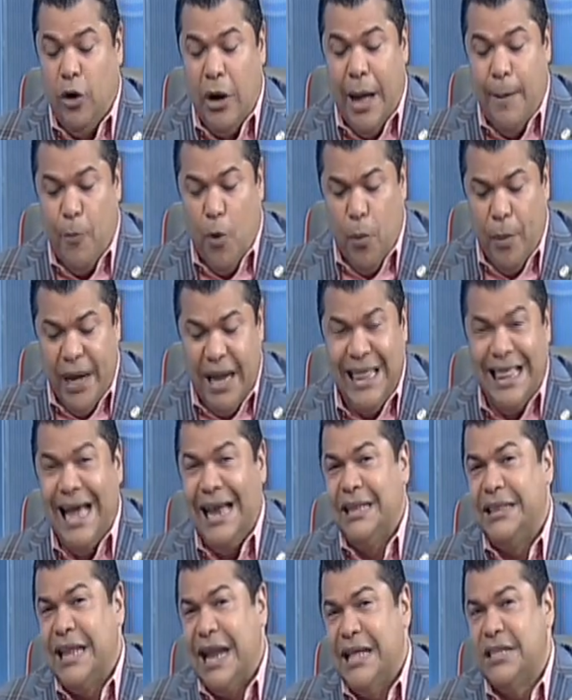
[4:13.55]
la movilidad,
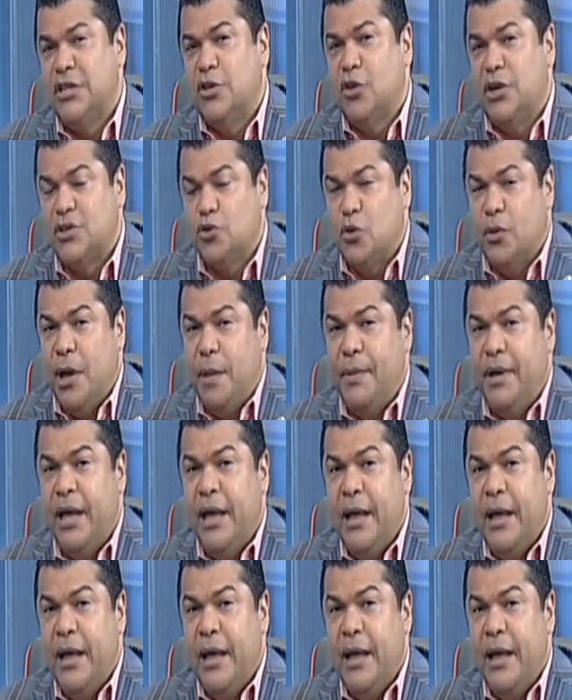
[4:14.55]
el tránsito, la seguridad